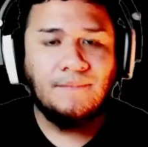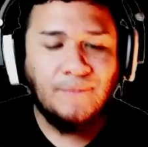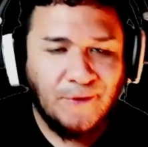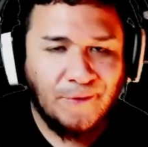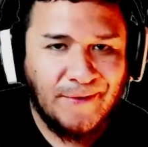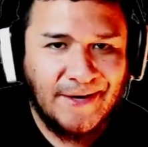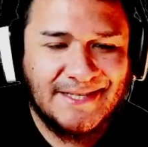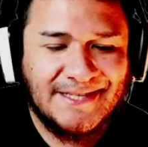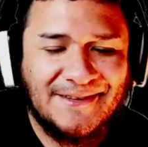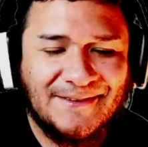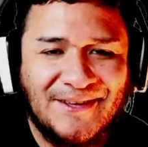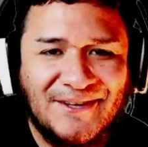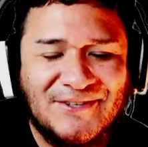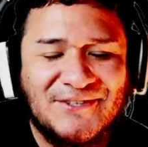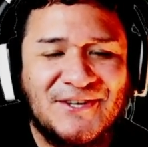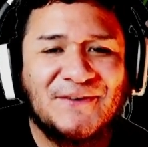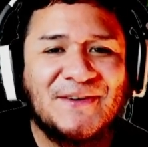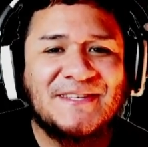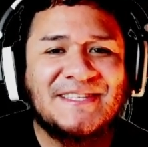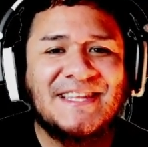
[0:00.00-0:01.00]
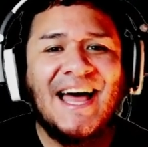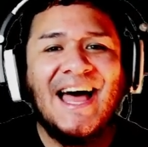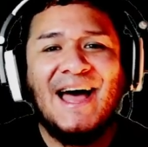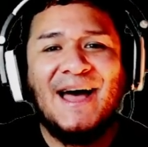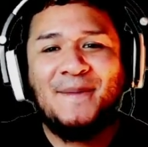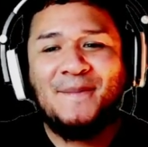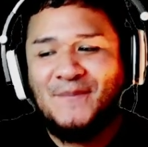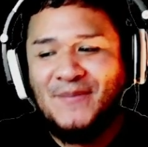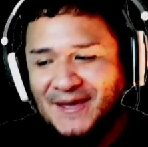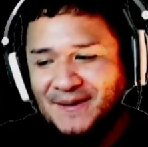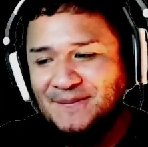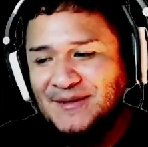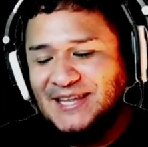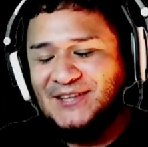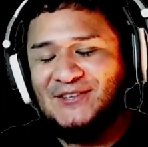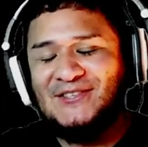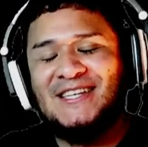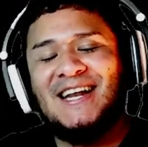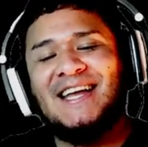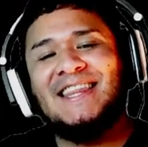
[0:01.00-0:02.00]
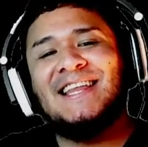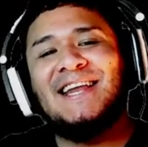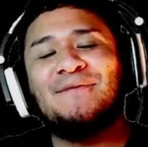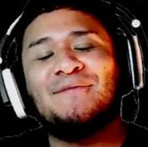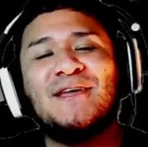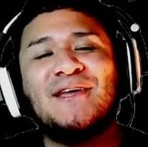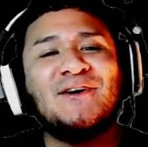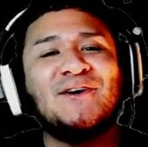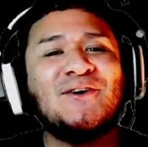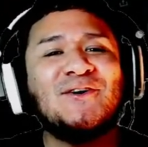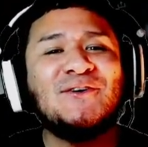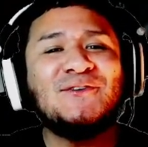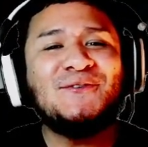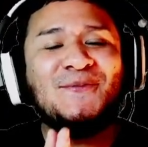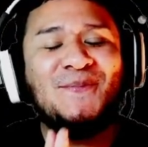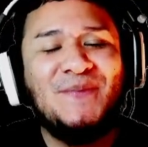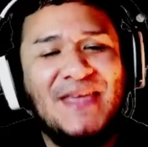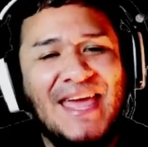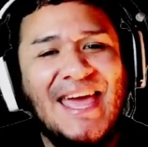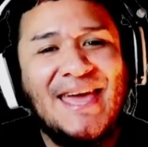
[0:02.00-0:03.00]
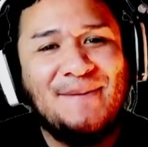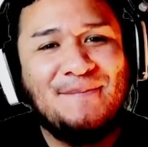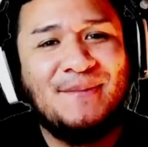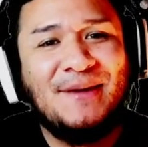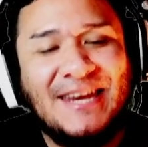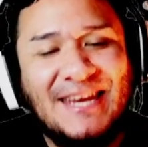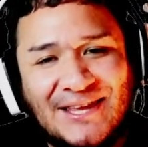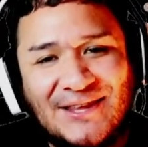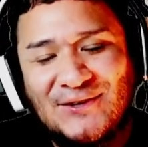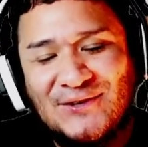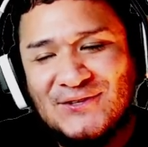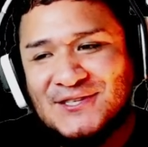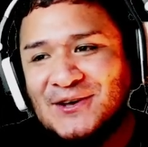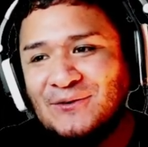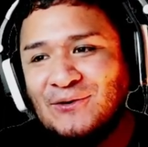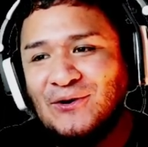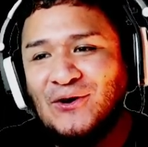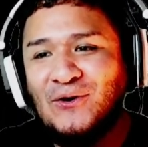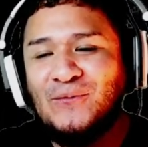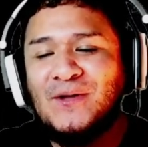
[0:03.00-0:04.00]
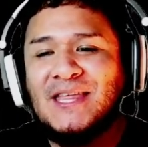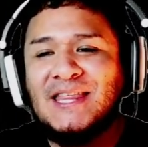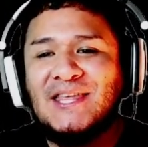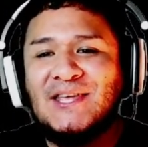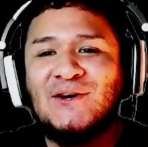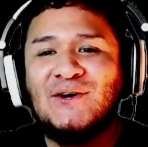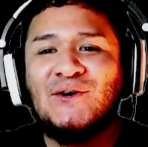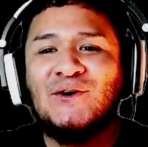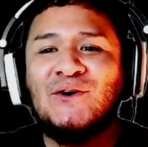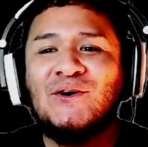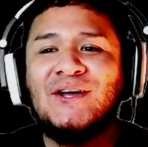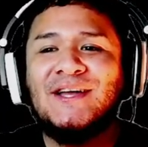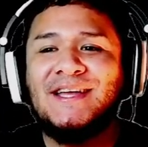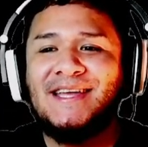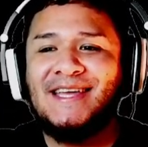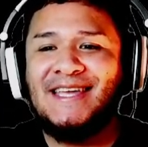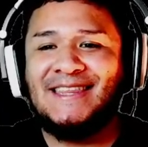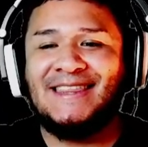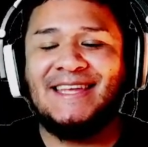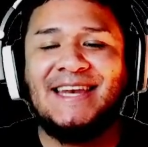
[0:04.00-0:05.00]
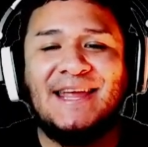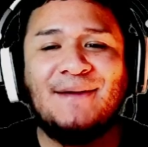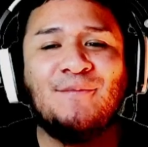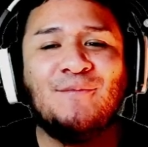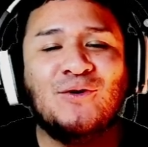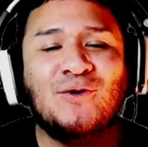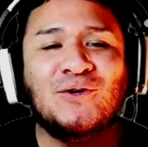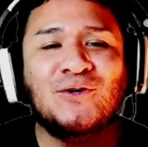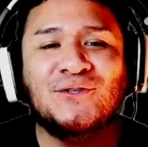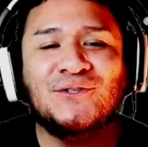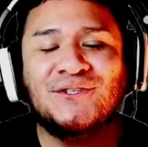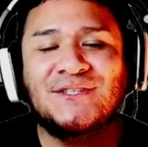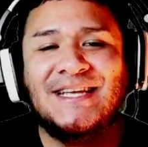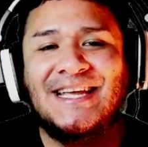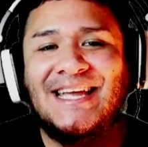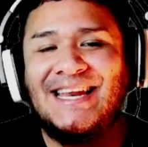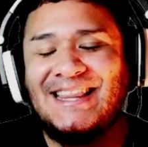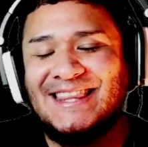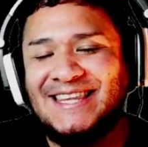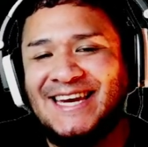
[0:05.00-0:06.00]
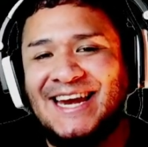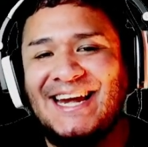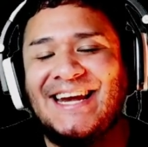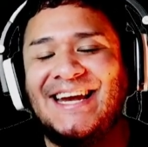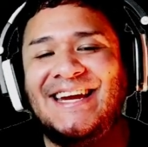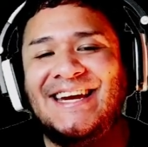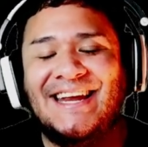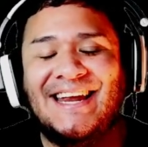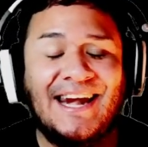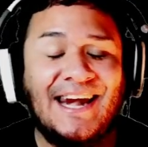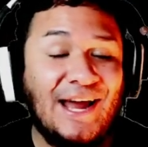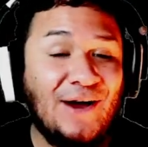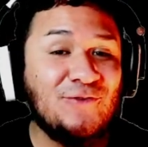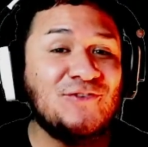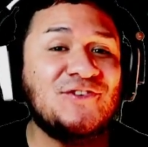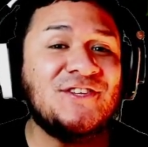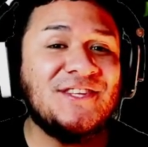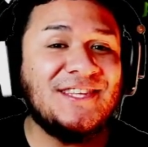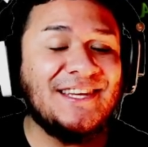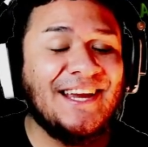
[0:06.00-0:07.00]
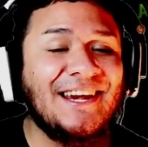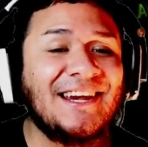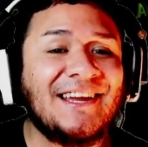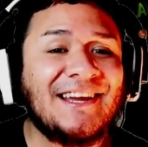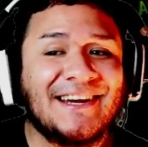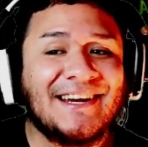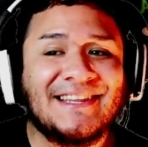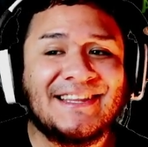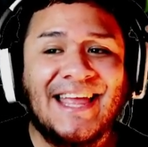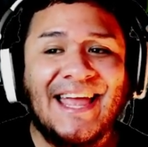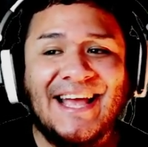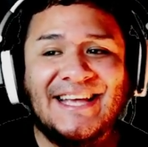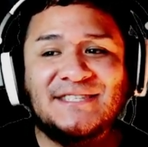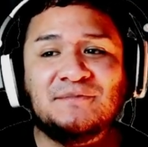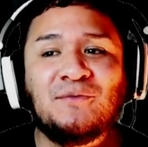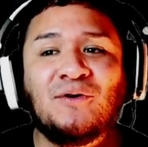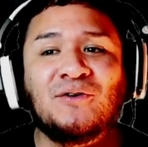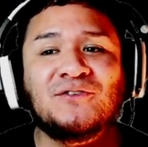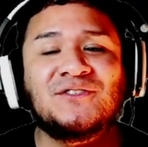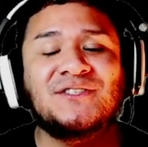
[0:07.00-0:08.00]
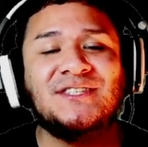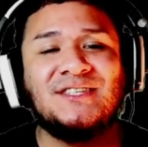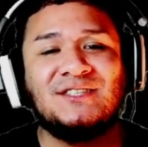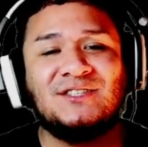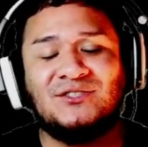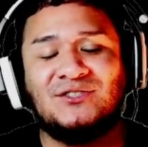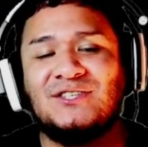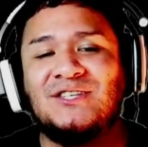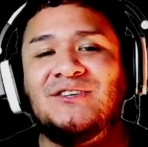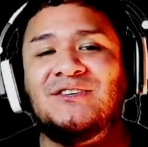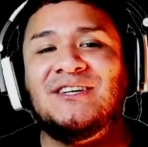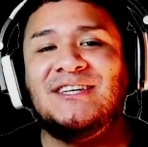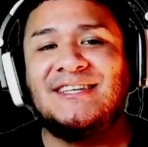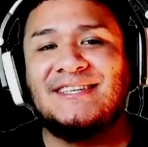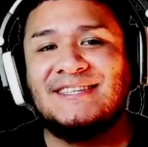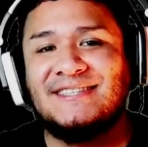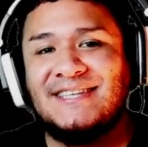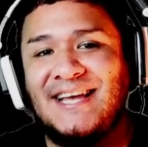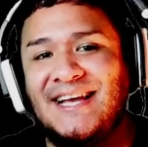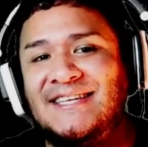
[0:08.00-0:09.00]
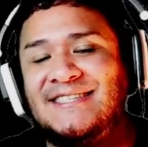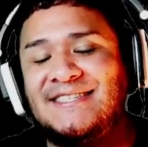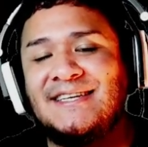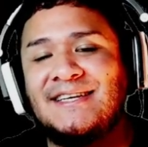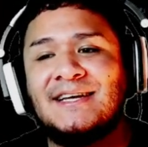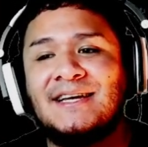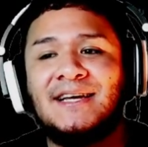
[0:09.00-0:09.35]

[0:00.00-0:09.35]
Muy buenas amigos, ¿cómo están? Bienvenidos al canal amigos, bienvenidos a un nuevo vídeo y tenemos el trailer, el launch trailer de Xbox Series X